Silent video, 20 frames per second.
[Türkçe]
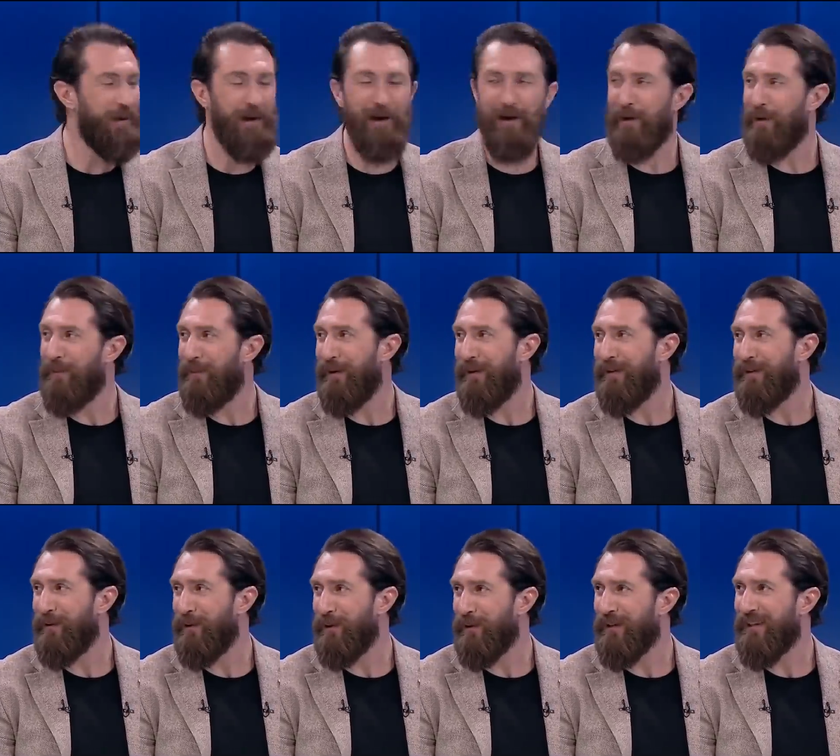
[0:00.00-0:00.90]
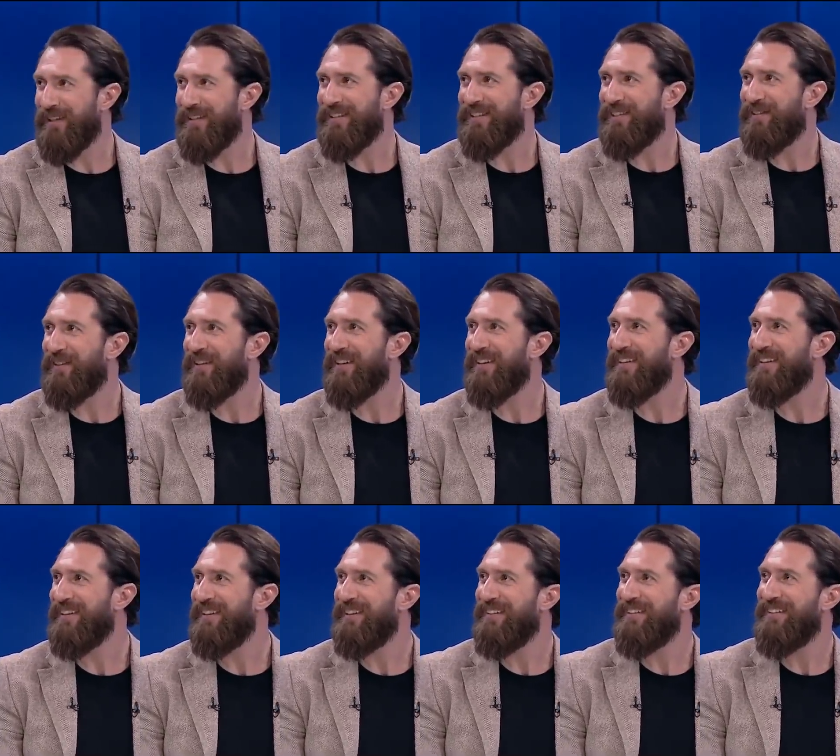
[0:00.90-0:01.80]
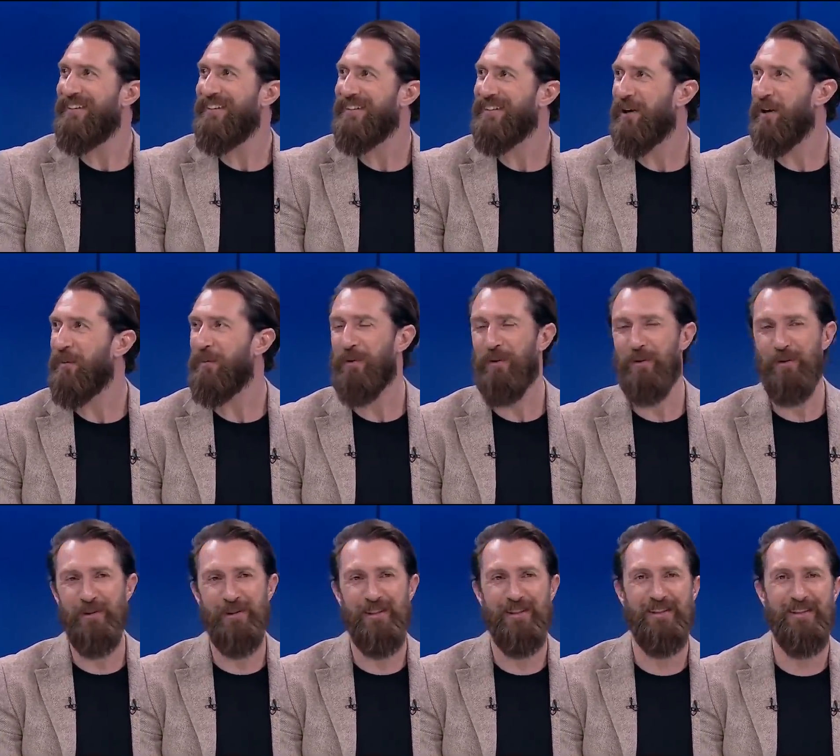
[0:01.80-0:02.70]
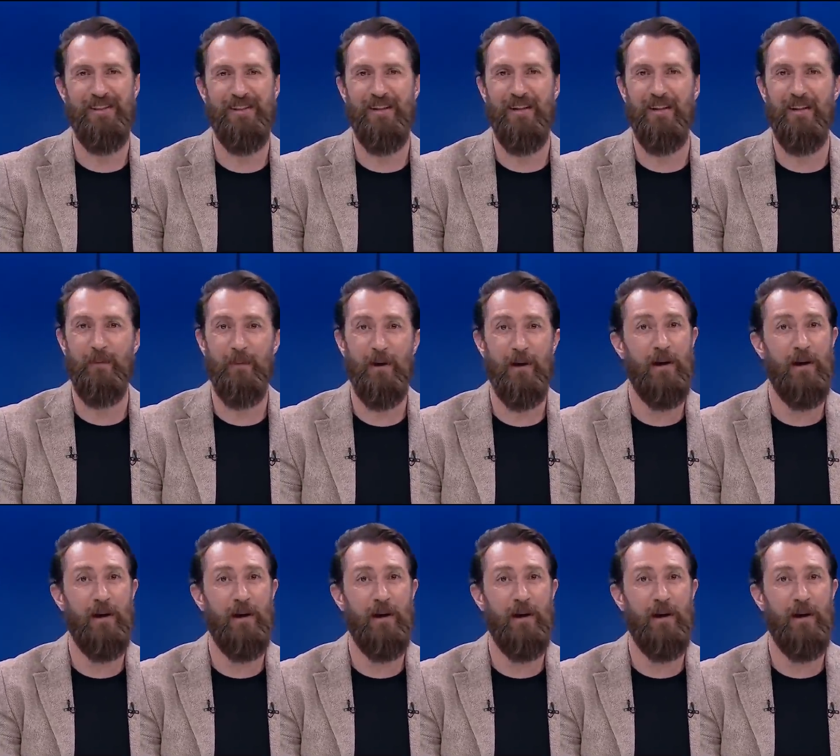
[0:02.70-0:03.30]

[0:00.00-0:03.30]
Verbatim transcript: galibiyet, Türk gecesi falan diye diye şampiyon olacaklar inşallah ama